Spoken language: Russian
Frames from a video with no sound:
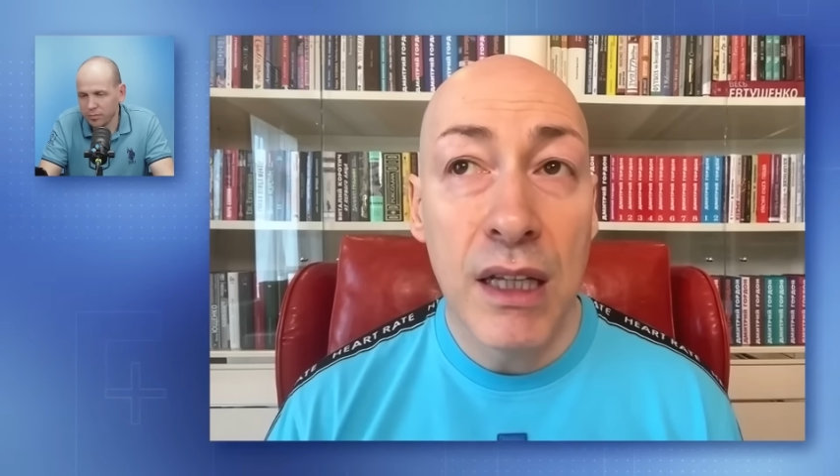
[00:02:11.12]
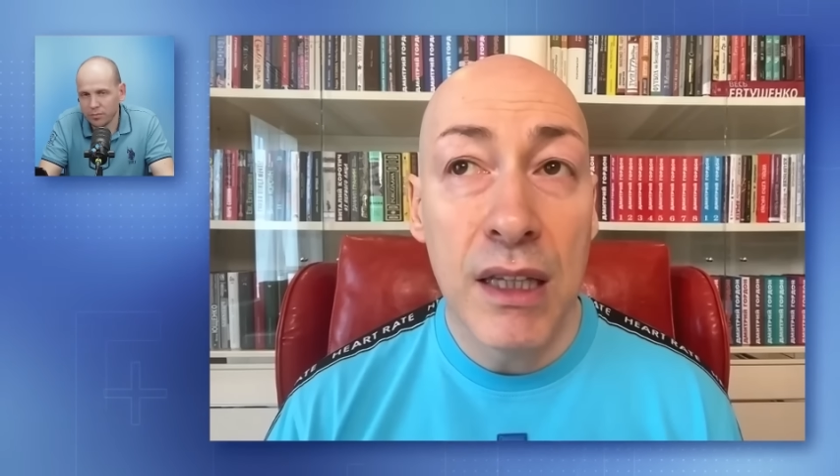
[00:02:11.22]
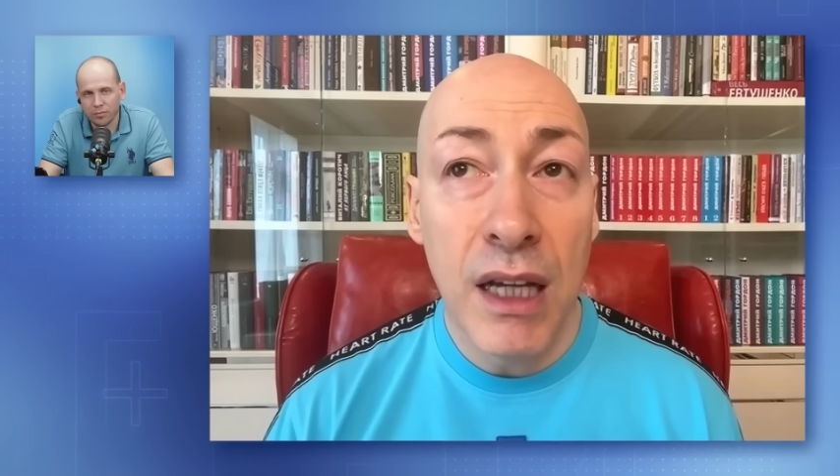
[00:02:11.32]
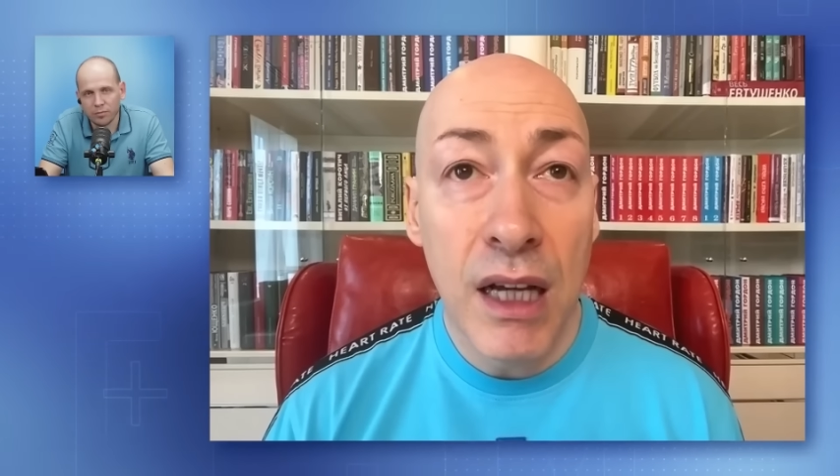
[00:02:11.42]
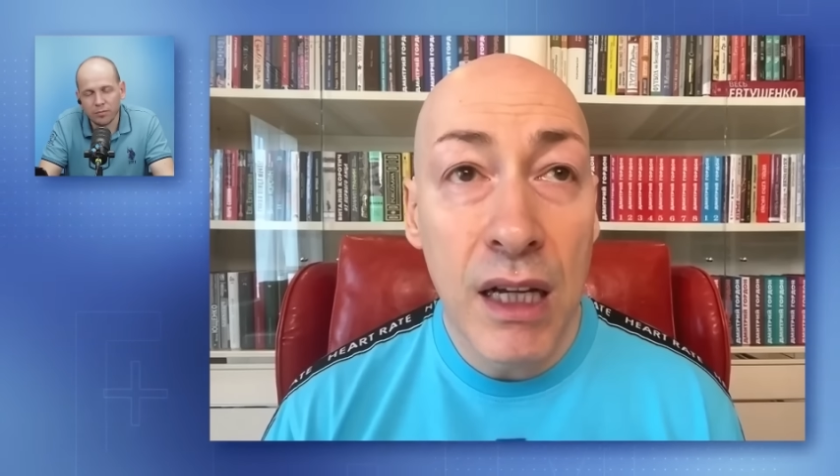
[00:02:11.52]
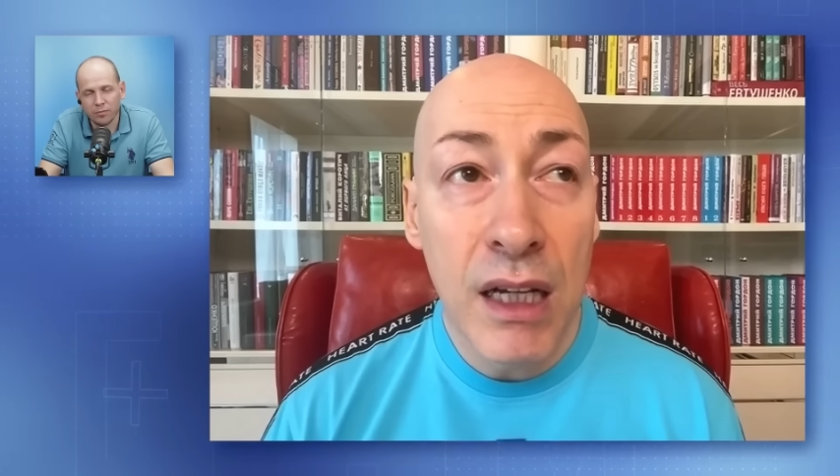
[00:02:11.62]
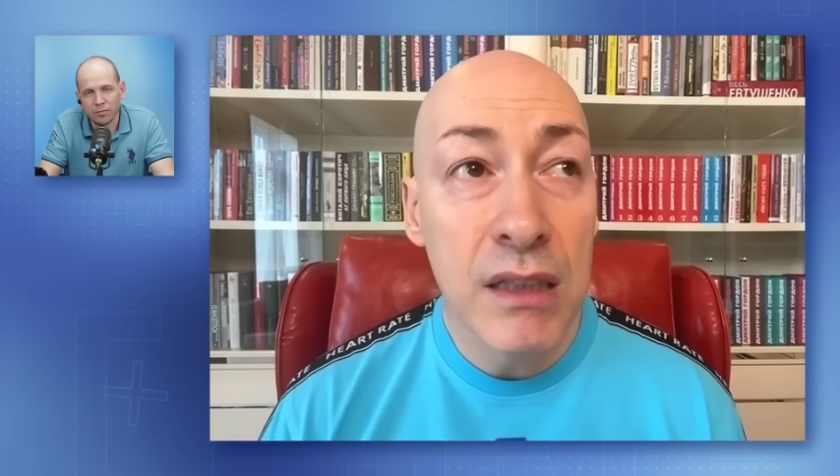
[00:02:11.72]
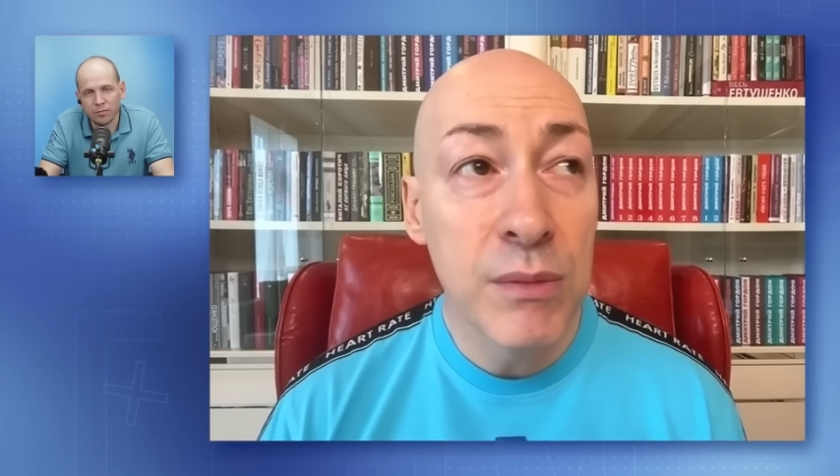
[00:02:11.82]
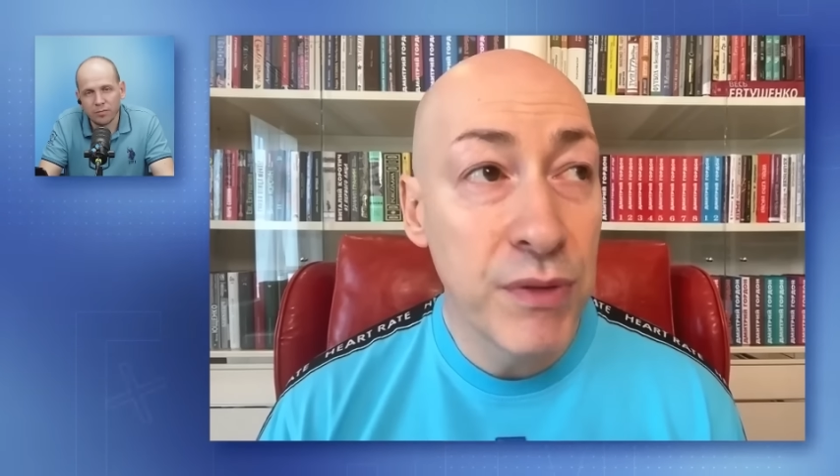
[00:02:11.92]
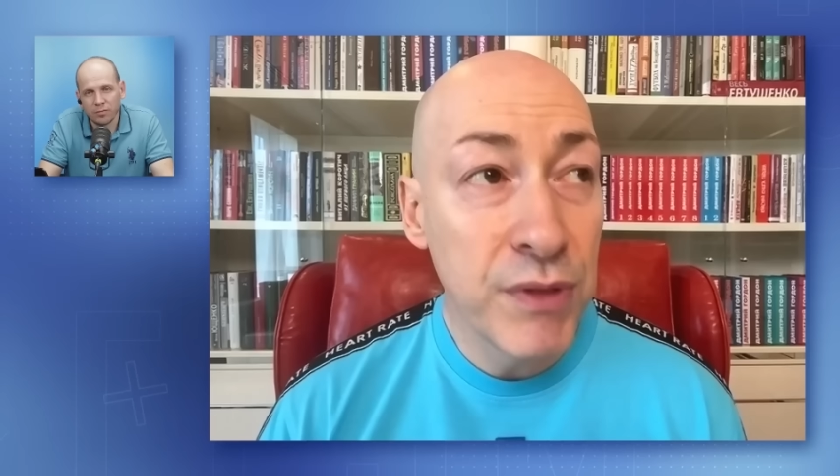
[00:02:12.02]

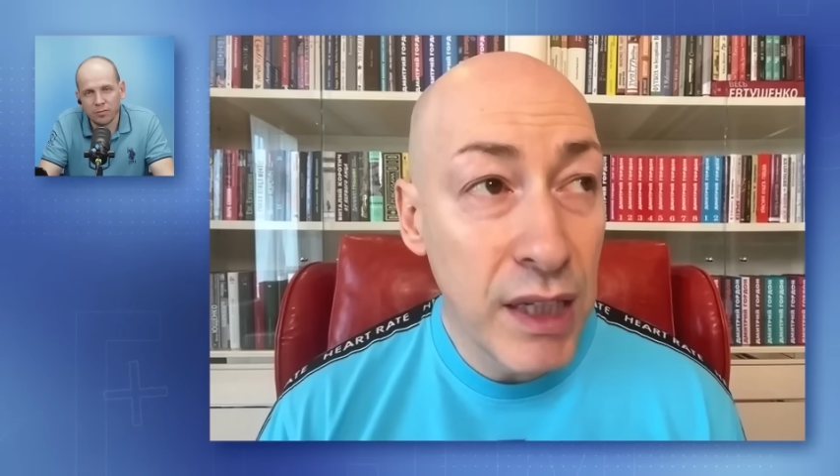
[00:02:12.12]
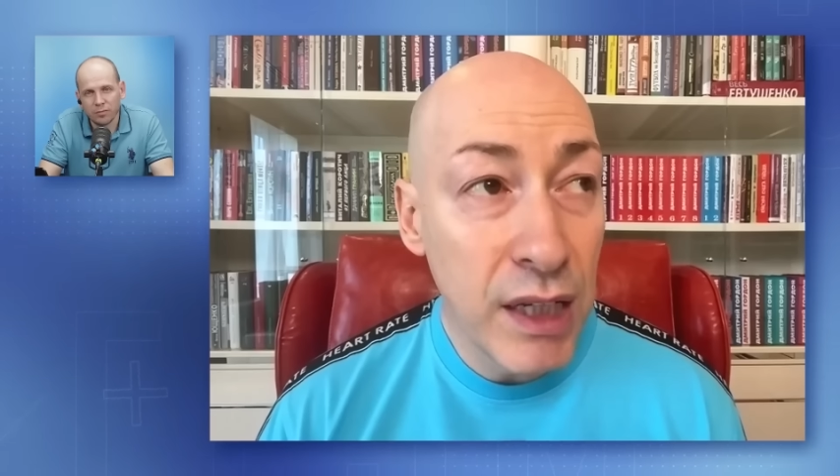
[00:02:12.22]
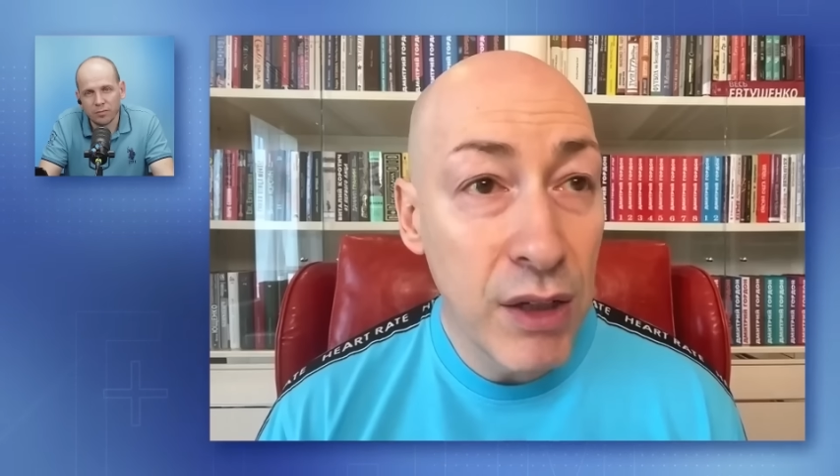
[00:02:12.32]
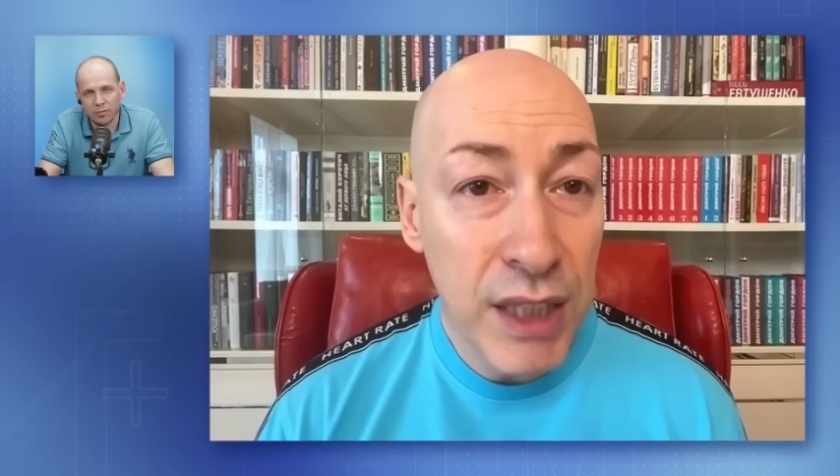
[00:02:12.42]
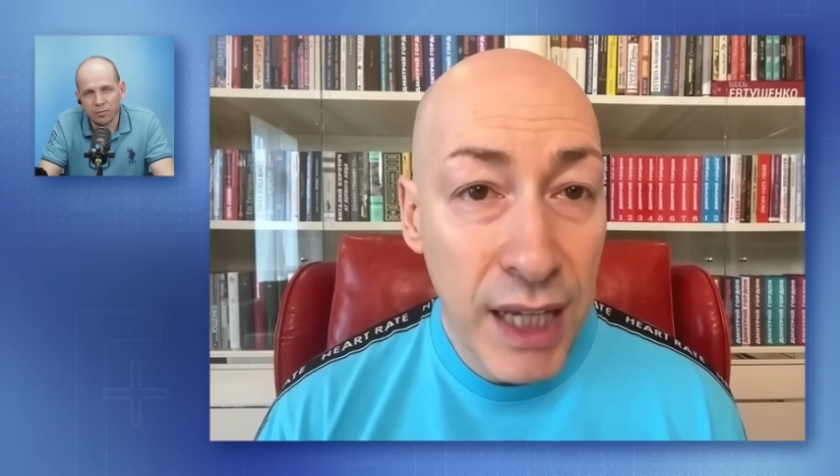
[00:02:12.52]
Она, повторяю,